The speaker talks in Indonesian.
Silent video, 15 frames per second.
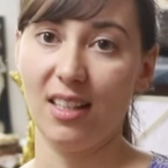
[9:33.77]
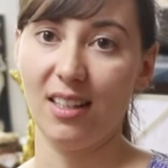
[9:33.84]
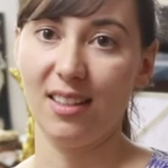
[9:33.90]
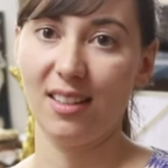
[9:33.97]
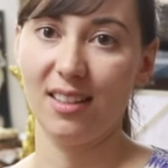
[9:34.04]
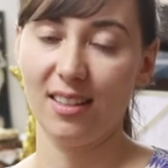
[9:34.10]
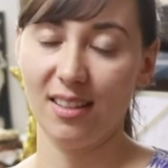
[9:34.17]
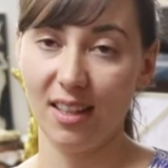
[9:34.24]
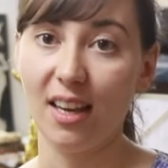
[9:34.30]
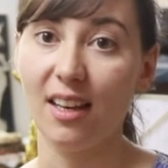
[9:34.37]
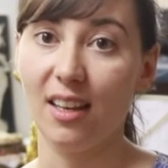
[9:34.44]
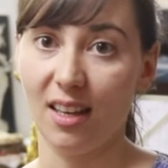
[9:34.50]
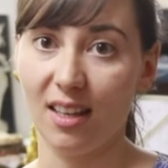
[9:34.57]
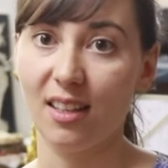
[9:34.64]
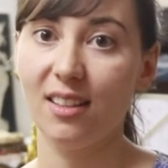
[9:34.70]
Bali iya, iya.
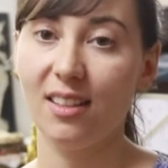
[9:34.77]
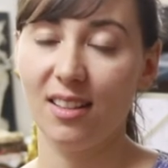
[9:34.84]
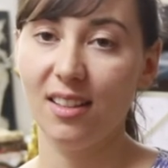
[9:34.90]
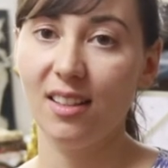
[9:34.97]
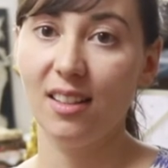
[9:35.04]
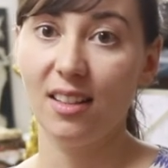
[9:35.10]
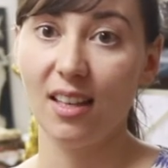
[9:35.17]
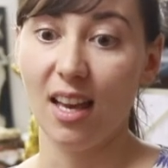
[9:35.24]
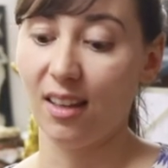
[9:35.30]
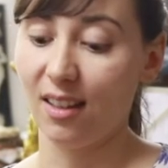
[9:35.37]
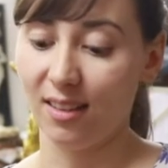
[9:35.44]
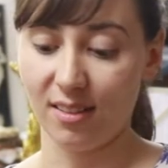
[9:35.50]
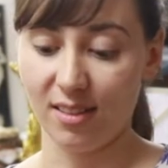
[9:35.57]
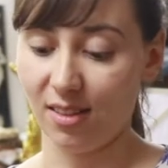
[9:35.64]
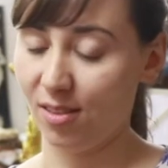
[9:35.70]
matanya ya, ya.
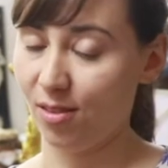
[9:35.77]
ya.